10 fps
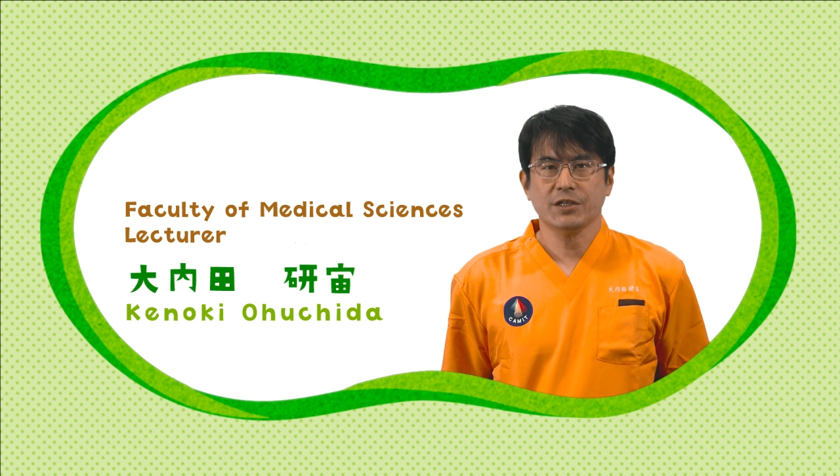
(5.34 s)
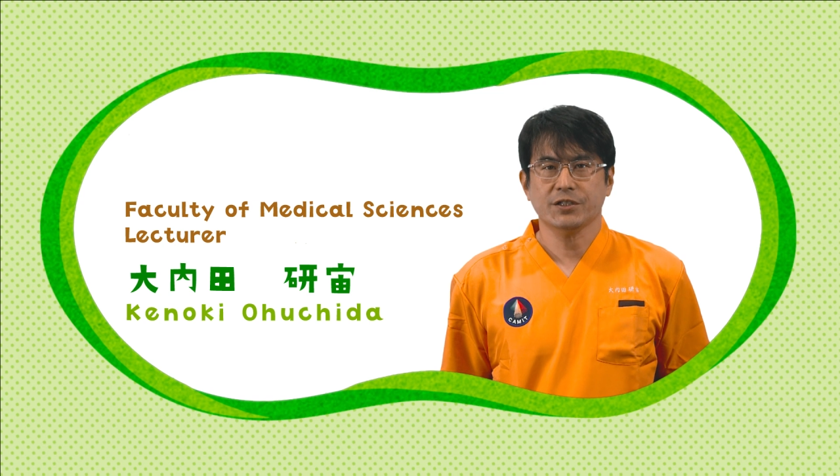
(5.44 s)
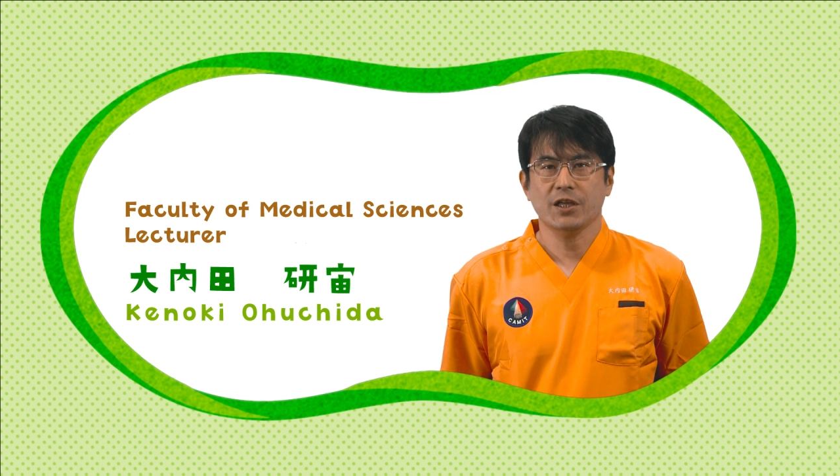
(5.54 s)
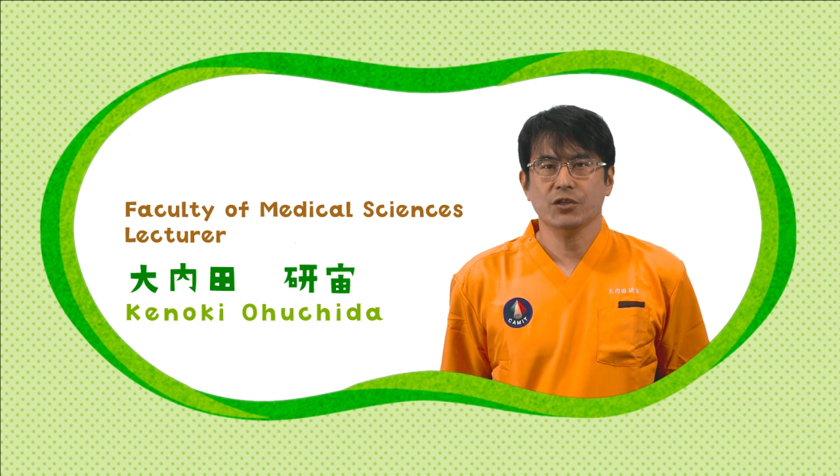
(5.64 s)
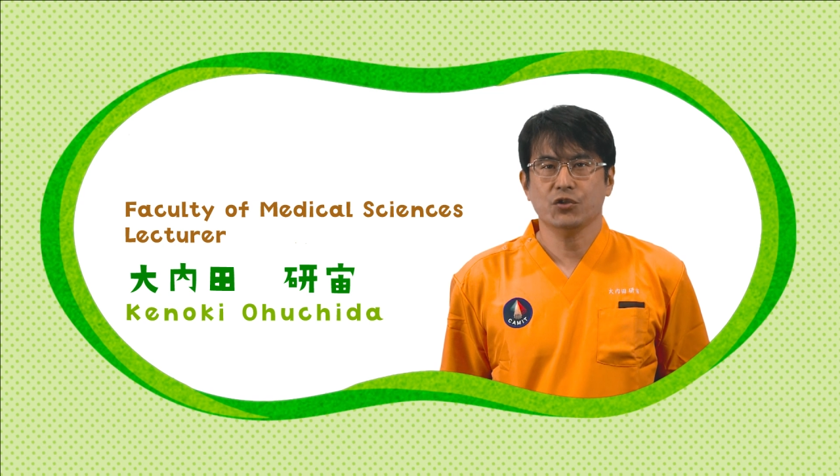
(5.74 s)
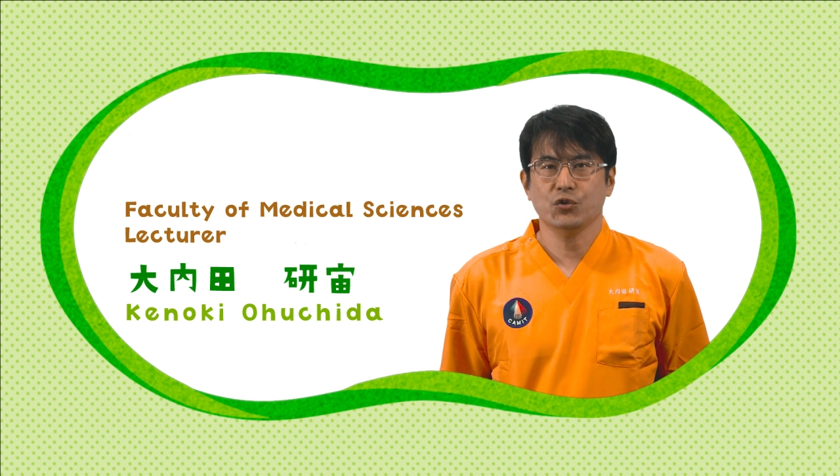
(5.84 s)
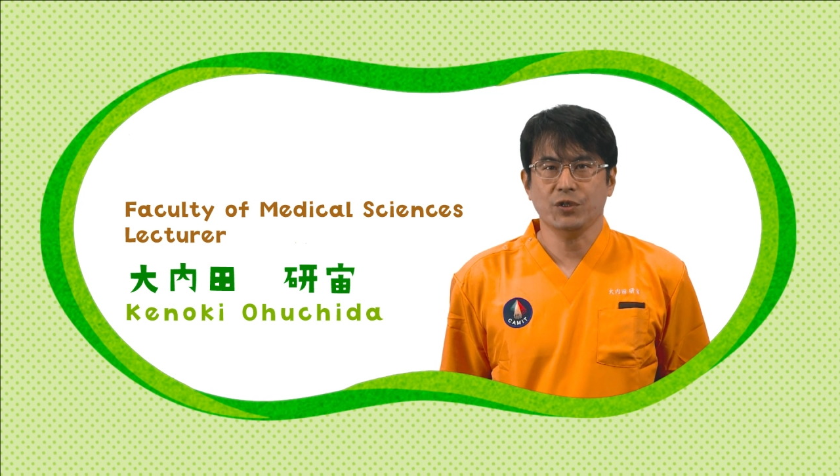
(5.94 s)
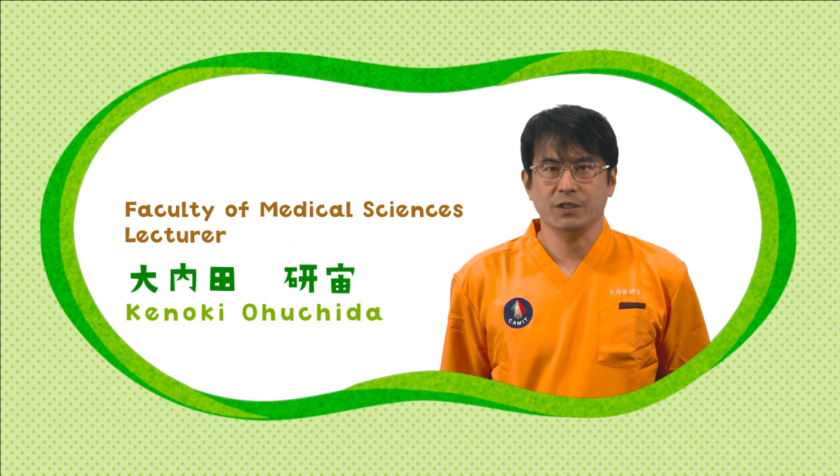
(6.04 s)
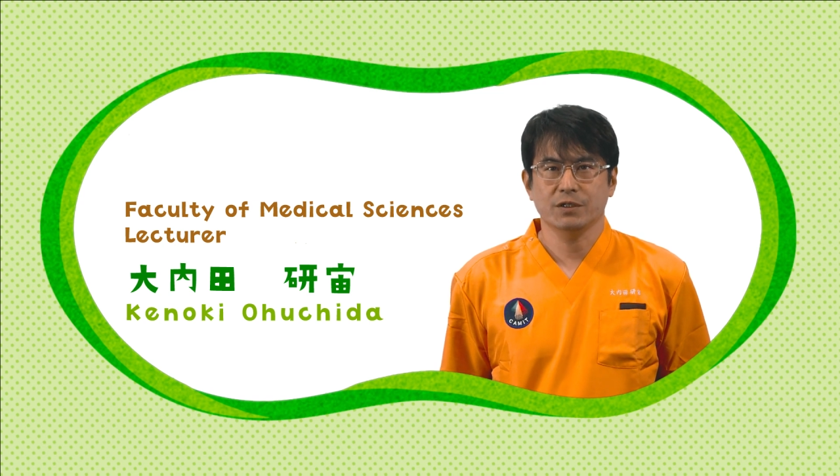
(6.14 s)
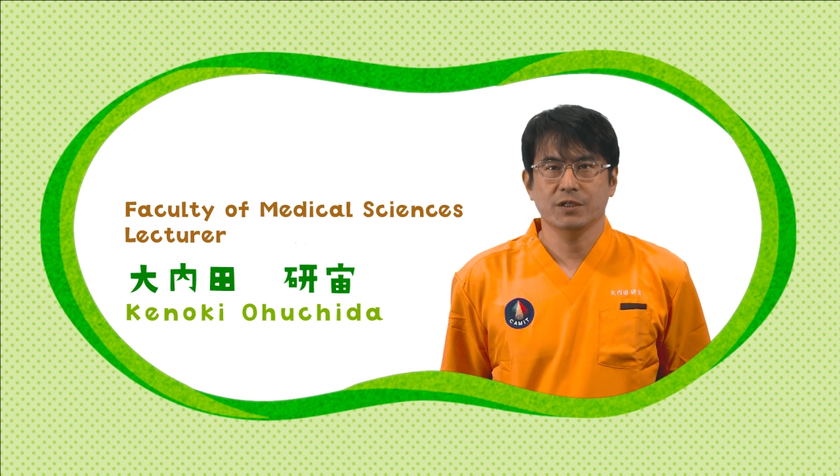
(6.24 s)
医学研
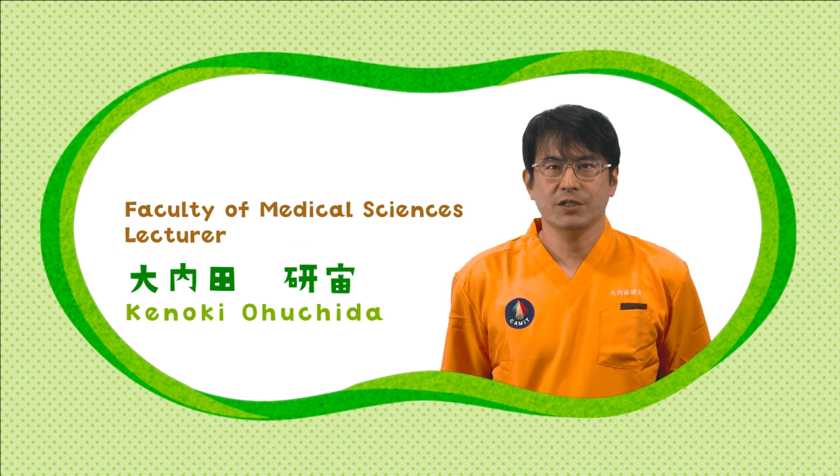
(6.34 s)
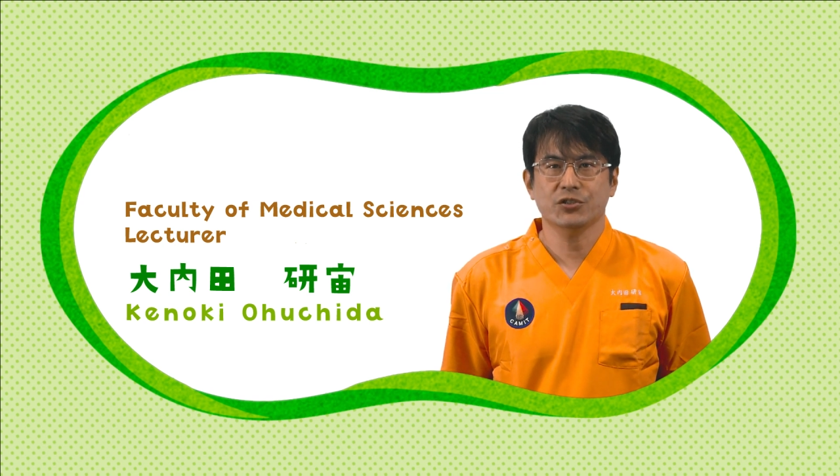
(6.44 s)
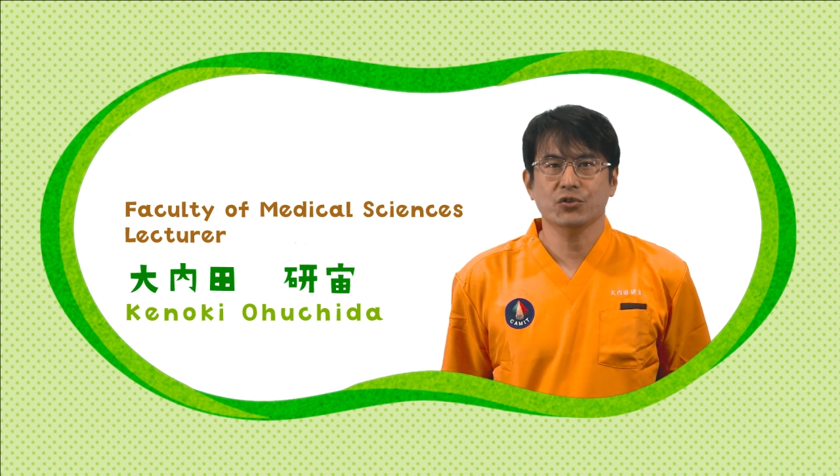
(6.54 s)
究員臨